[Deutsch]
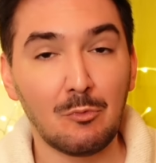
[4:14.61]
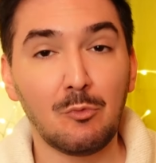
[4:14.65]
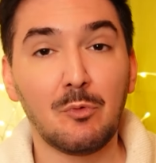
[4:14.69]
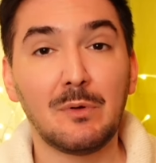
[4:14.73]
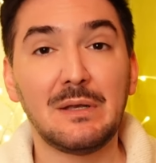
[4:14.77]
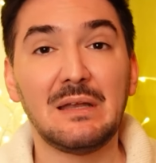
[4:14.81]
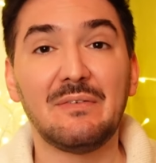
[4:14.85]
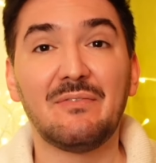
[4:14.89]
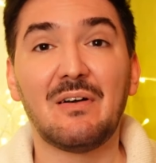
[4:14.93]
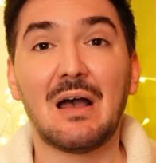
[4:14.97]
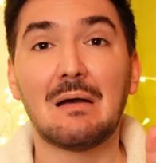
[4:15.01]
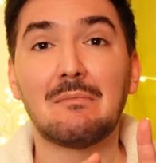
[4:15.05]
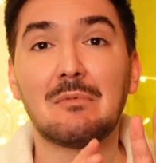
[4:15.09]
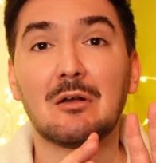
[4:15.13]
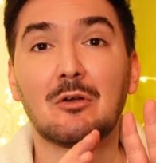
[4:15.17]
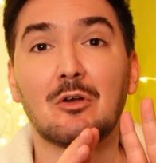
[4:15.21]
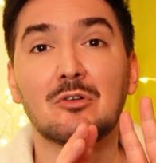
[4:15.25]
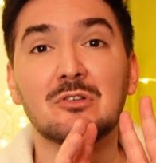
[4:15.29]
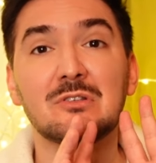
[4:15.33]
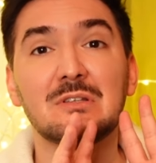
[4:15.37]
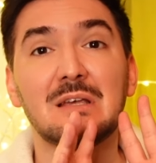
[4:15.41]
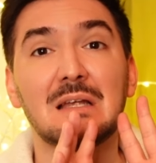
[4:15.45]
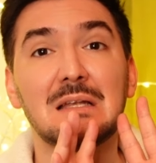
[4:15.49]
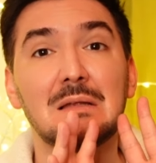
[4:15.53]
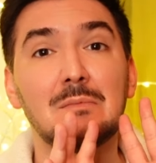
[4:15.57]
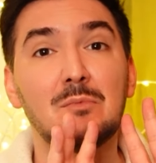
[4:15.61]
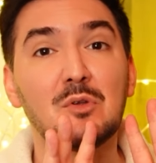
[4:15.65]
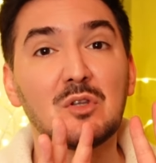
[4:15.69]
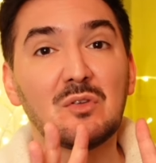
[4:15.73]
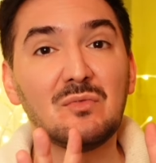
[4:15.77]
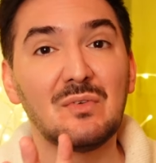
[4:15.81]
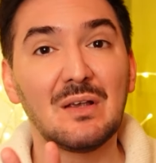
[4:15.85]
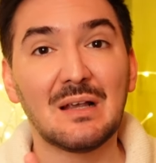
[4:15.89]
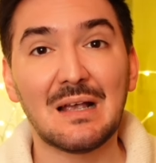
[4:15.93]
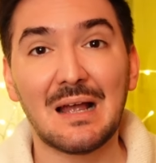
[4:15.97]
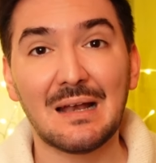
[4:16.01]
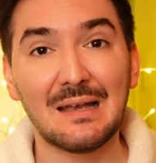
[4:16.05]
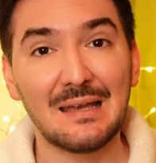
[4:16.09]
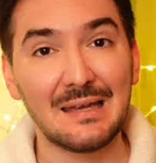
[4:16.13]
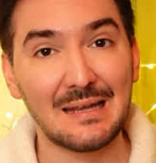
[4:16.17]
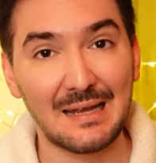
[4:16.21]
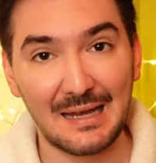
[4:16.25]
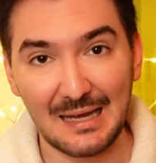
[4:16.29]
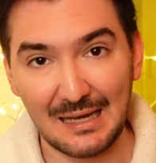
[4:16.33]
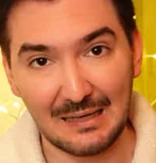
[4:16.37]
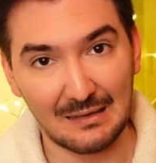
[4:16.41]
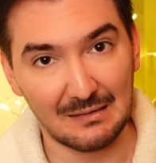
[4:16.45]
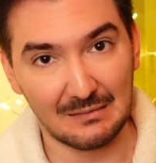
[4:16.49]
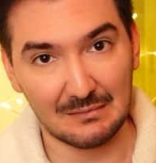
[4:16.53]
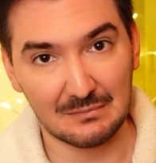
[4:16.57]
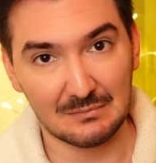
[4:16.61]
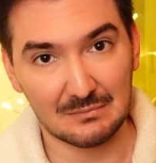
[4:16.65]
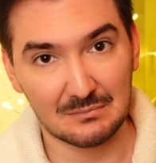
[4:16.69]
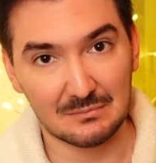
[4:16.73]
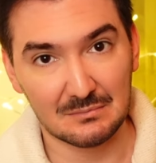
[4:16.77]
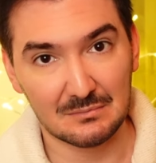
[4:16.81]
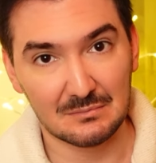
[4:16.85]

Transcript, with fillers: Über die Pharmakonzerne müssen wir gar nicht reden.